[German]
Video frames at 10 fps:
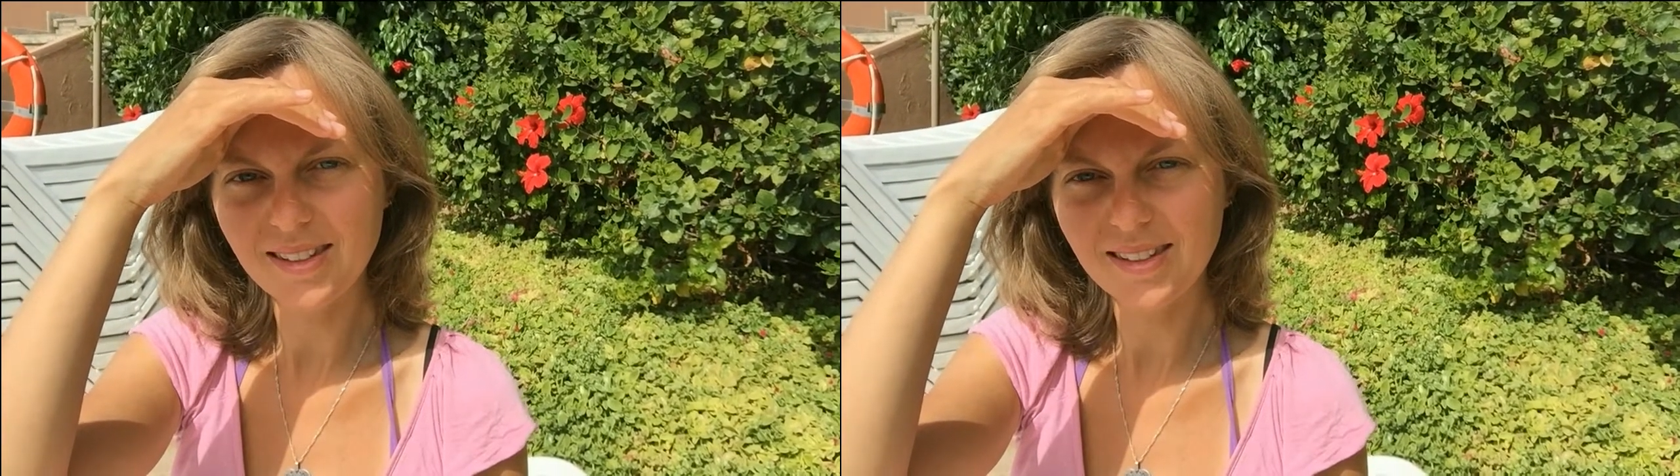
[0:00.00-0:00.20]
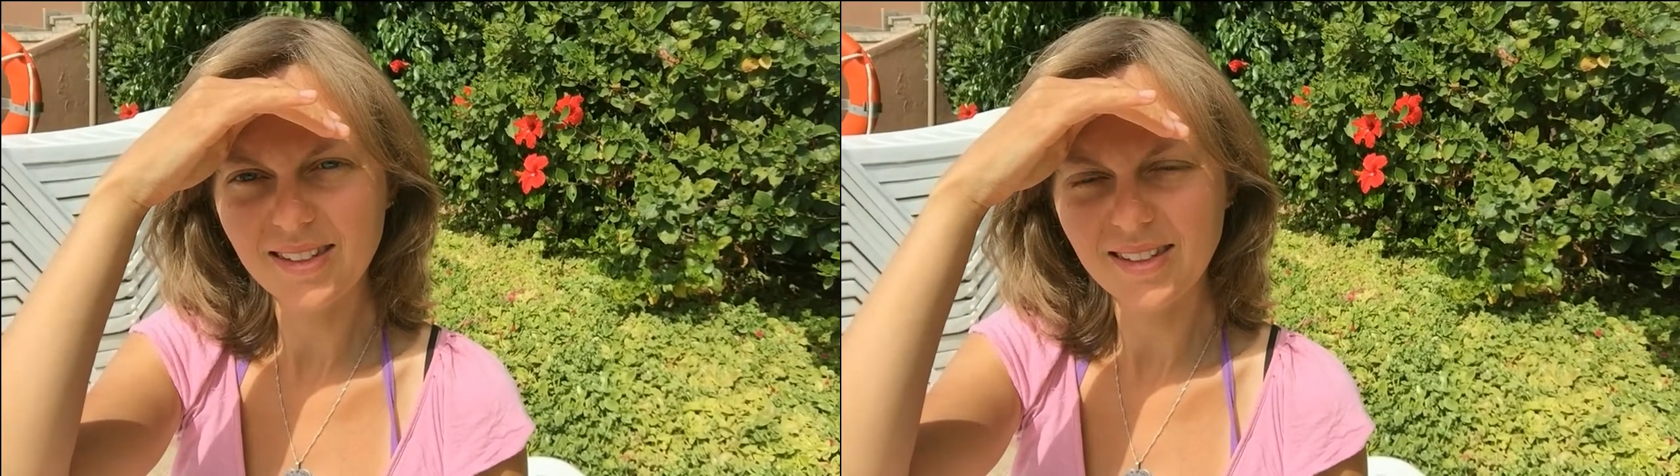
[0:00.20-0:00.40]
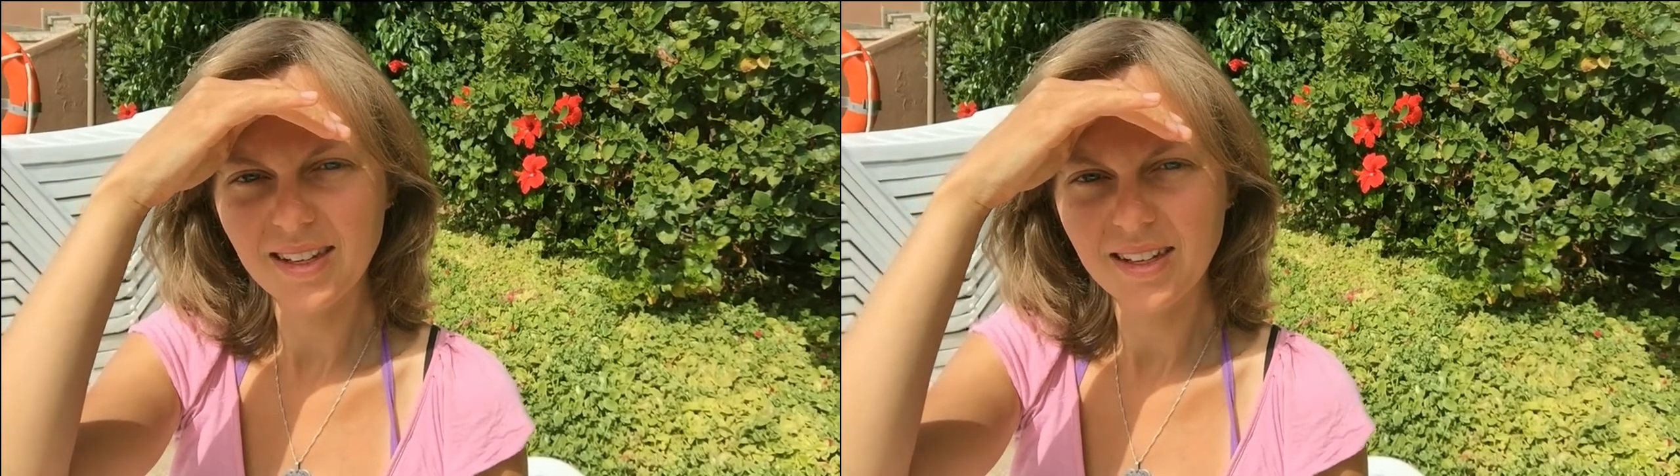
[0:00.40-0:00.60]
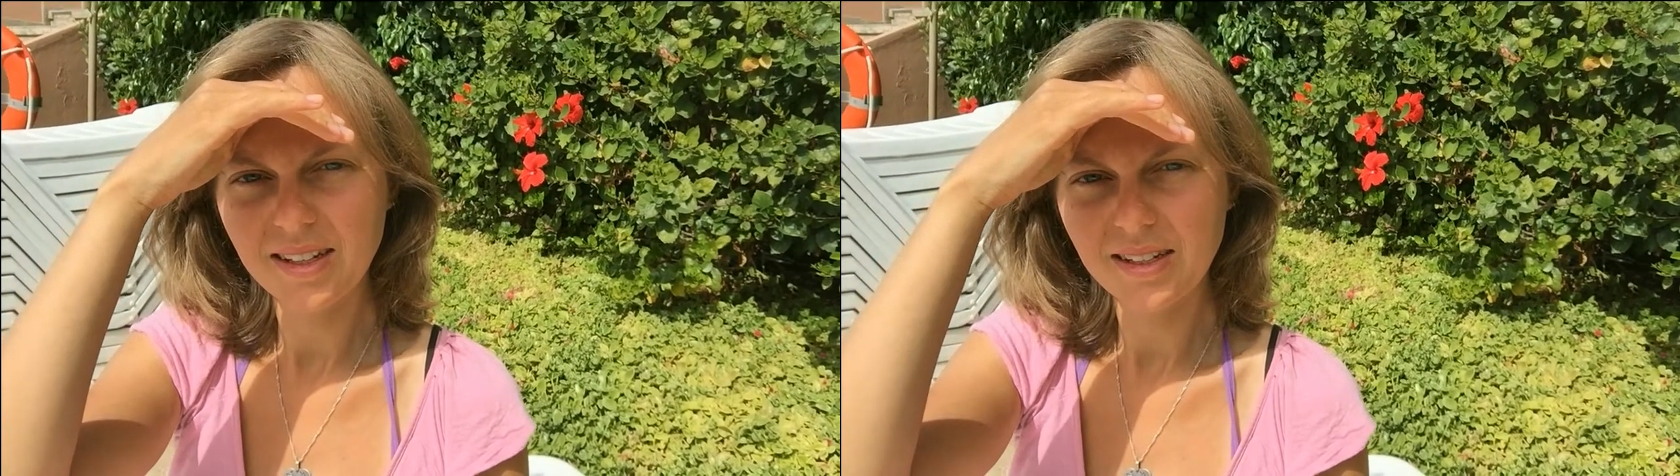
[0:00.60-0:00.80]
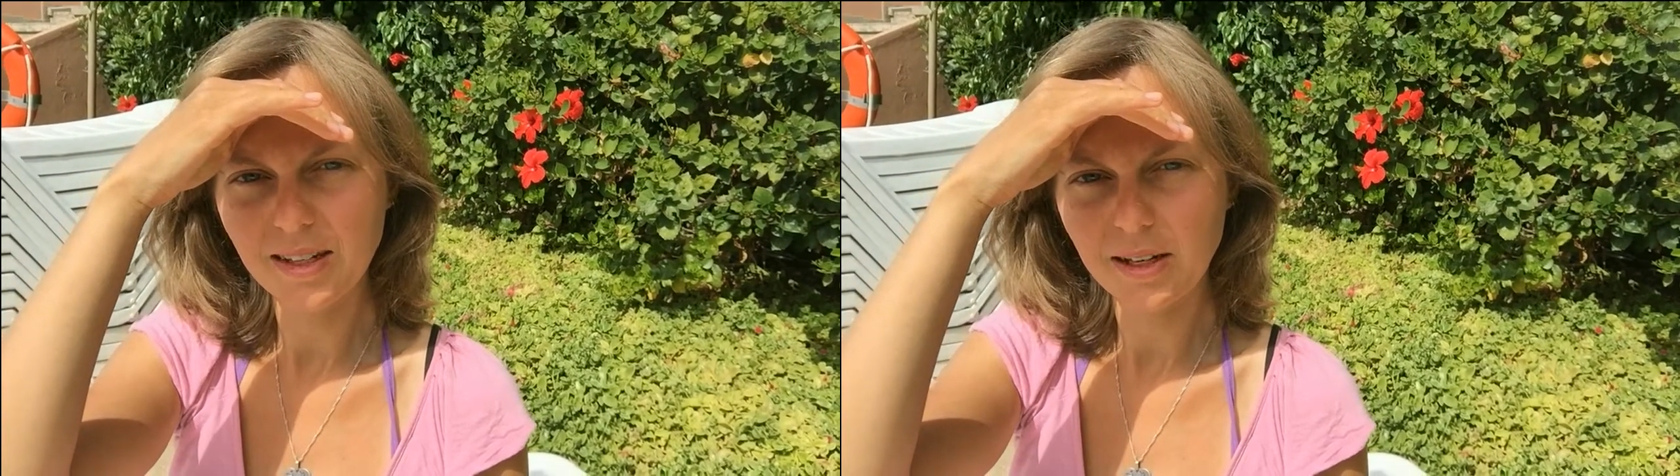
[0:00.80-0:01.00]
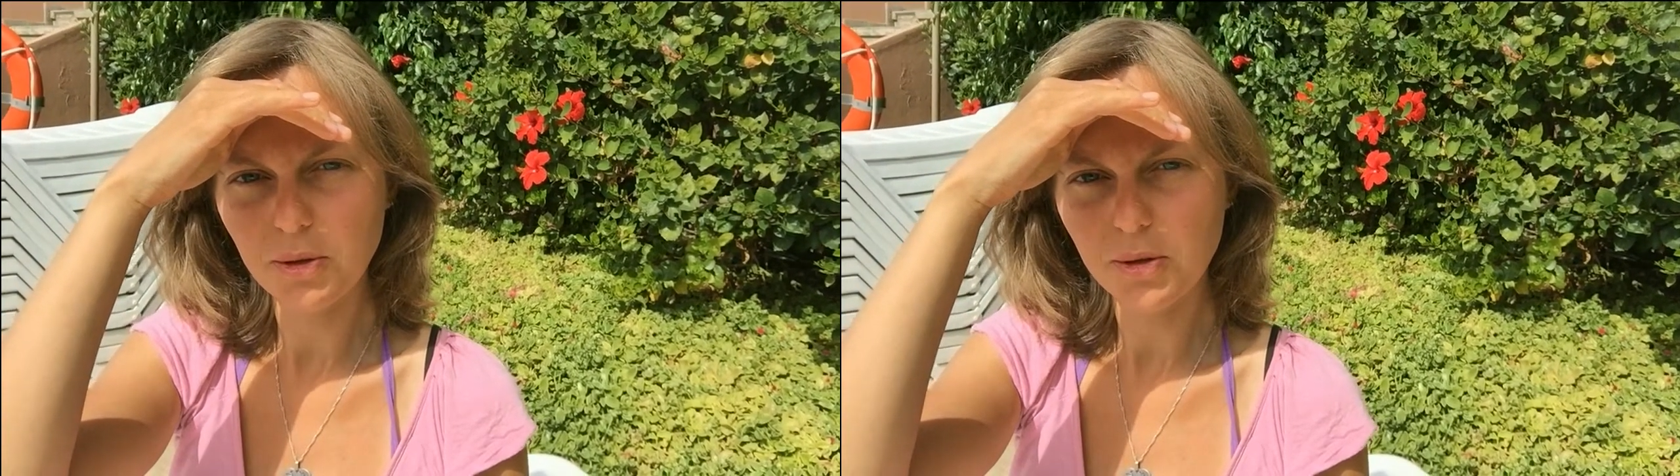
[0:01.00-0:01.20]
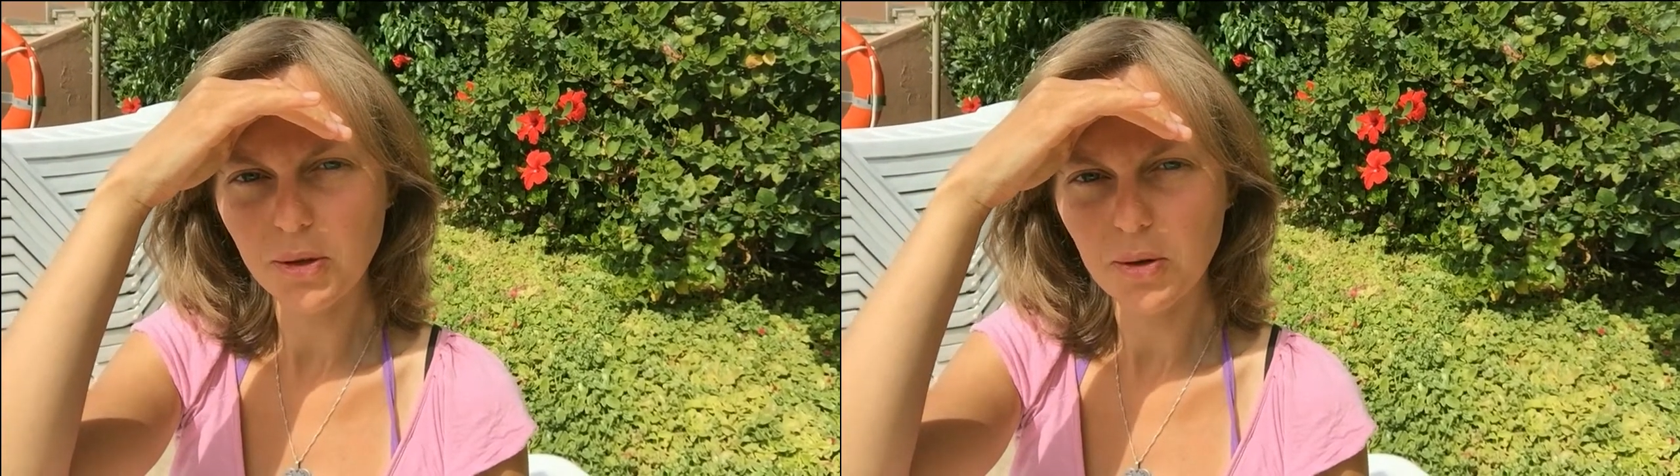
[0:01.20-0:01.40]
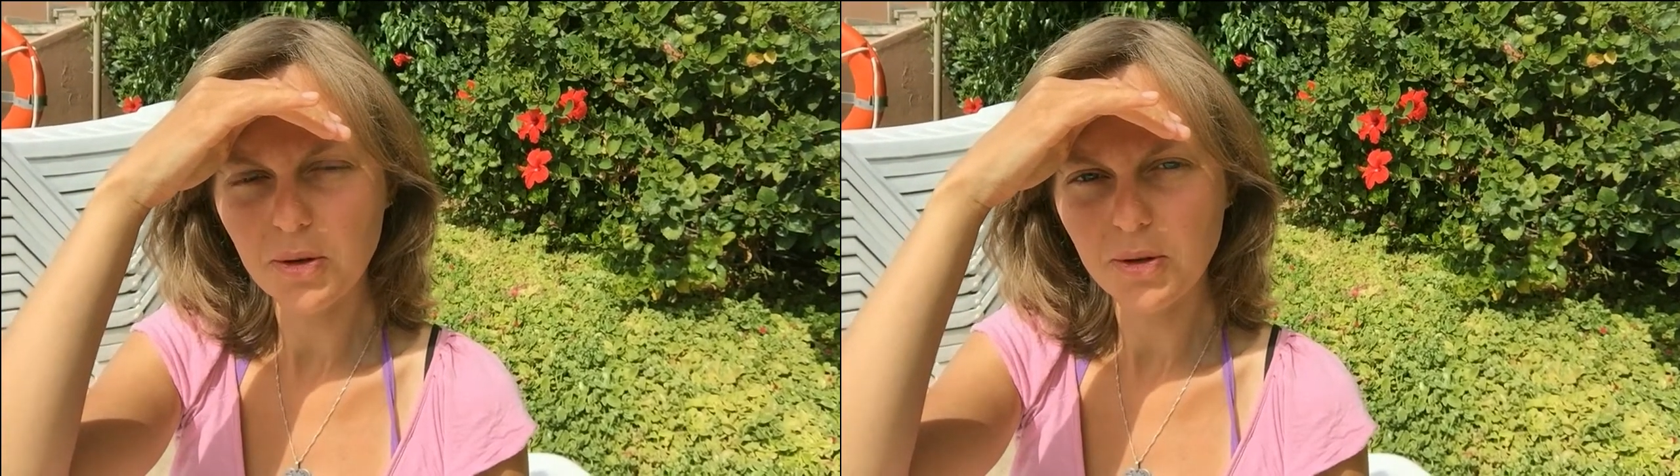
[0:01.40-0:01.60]
Ich zeige
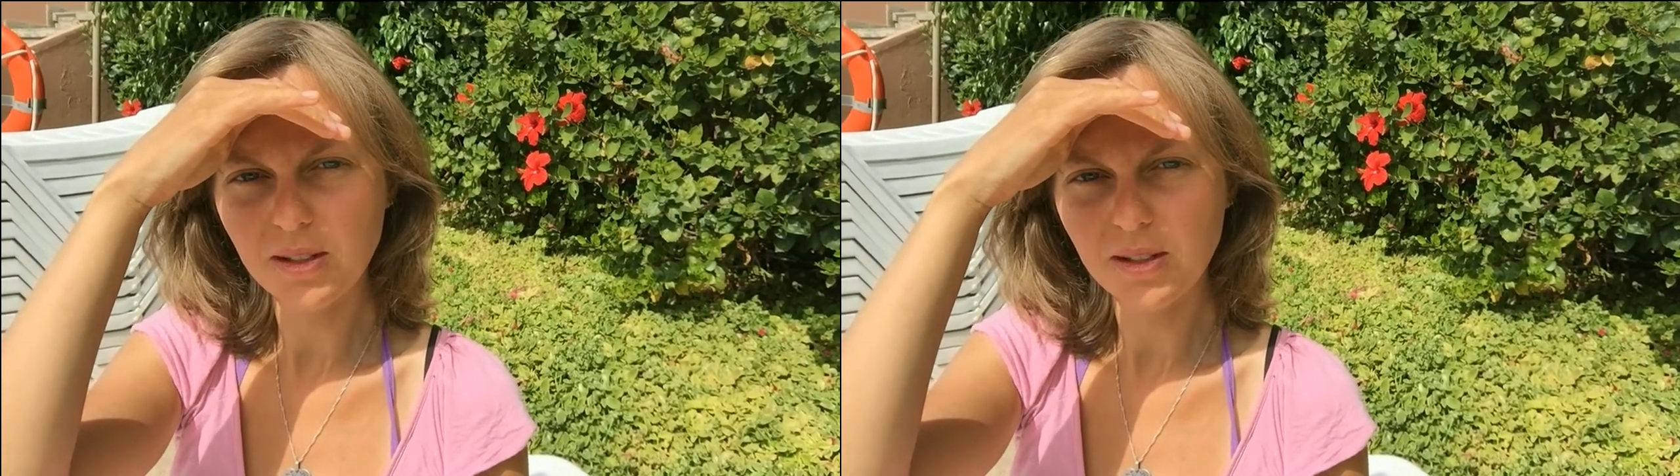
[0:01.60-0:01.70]
euch auch